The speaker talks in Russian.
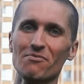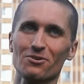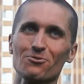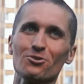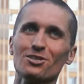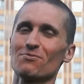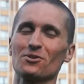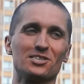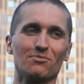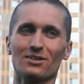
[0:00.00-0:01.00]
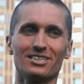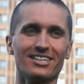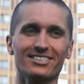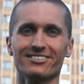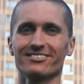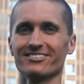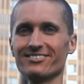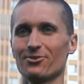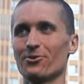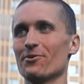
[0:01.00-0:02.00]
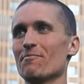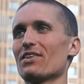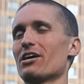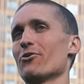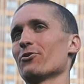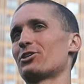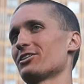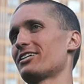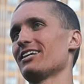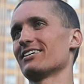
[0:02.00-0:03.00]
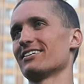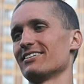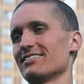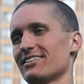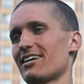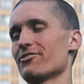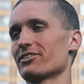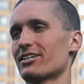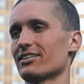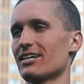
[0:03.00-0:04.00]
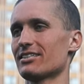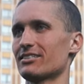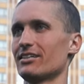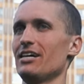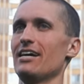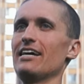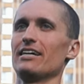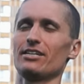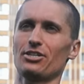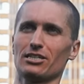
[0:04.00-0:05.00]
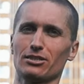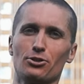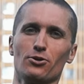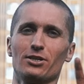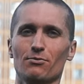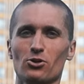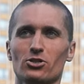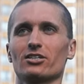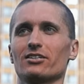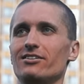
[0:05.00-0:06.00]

Полгода просто потратил, но очень сильно нравилось кататься. И сейчас еще немножко,